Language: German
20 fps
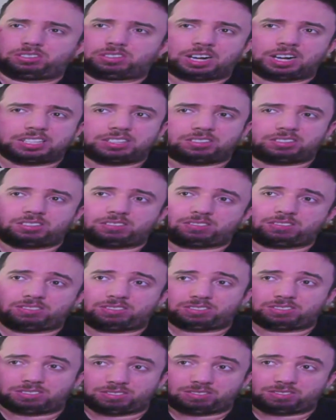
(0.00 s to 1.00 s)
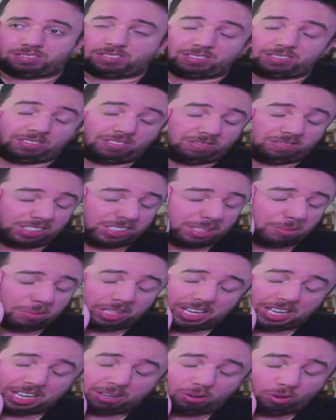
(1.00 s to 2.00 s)
hat, was aber
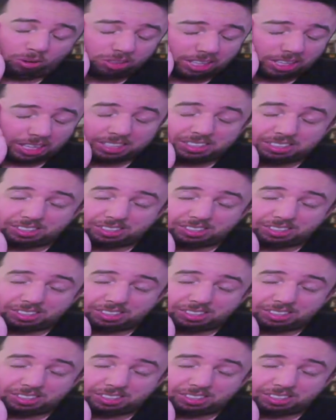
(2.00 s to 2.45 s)
keinen Grund hat.